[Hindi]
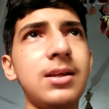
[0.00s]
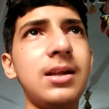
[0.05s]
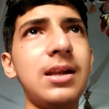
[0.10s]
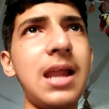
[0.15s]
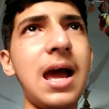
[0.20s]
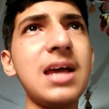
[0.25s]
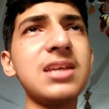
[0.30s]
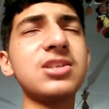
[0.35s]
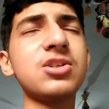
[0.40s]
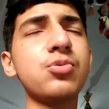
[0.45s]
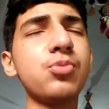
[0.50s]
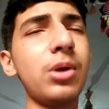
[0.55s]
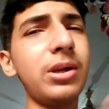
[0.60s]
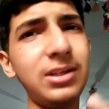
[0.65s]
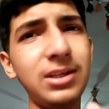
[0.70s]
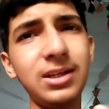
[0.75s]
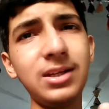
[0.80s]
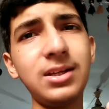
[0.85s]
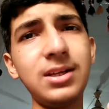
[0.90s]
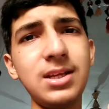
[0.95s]
लास्ट
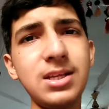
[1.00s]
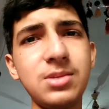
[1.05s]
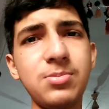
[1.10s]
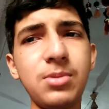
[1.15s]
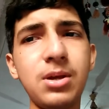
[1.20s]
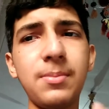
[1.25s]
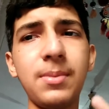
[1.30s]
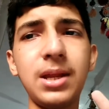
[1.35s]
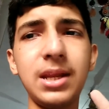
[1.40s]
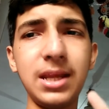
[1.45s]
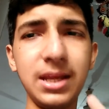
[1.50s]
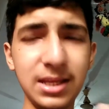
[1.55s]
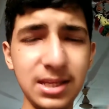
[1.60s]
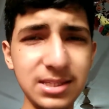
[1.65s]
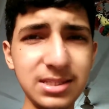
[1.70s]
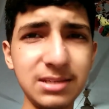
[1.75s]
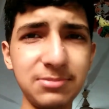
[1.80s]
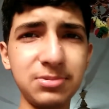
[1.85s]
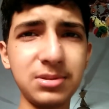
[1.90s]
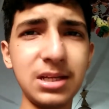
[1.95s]
ट्वेंटी एट डेज़ में हमारा एक
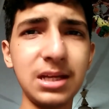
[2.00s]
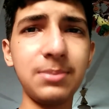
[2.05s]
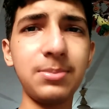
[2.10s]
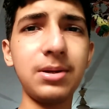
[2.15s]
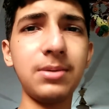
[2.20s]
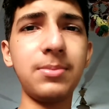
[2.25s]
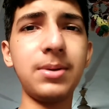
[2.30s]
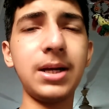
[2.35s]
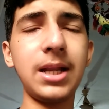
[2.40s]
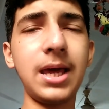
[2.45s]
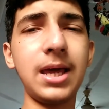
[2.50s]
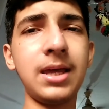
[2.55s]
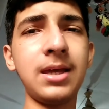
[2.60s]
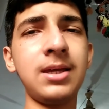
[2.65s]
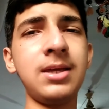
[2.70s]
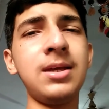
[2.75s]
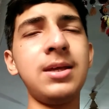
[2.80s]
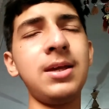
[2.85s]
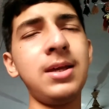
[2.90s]
ही सब्सक्राइबर बढ़ा है